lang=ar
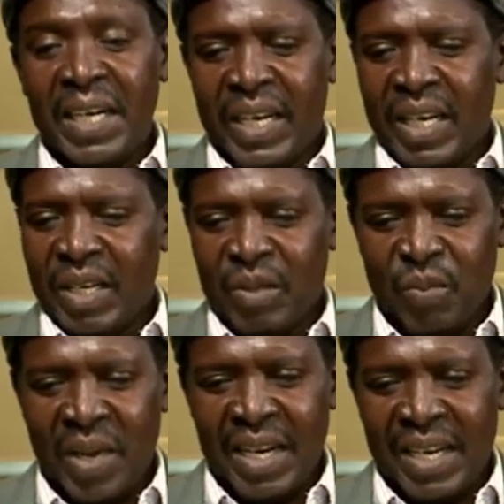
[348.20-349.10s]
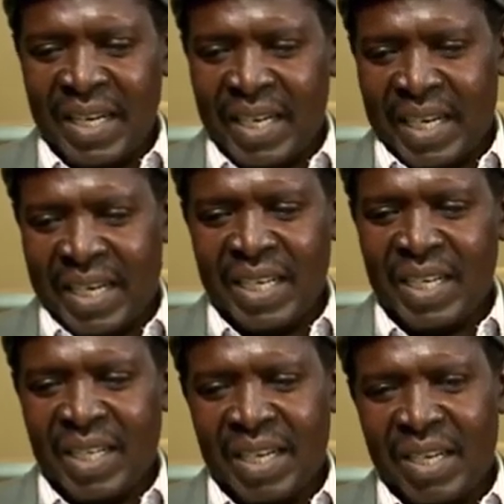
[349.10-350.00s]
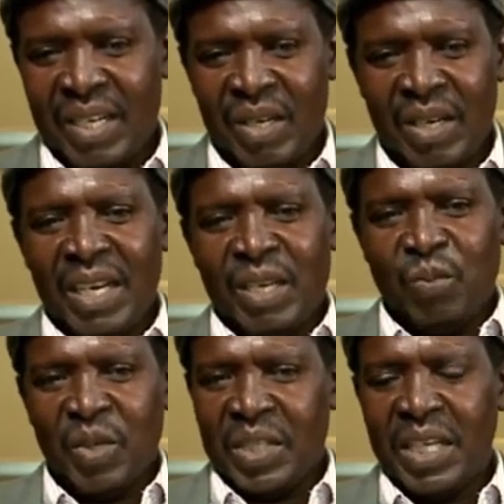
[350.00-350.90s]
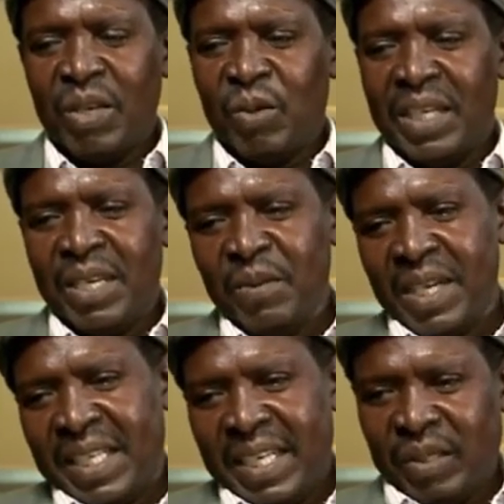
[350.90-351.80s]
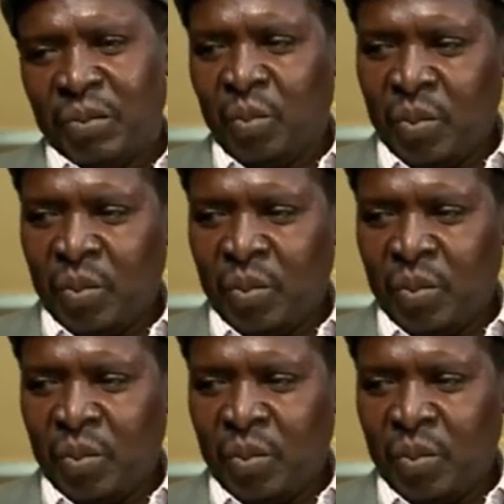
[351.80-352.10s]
الحياه بالحاجات البسيطه والجميله دي يعني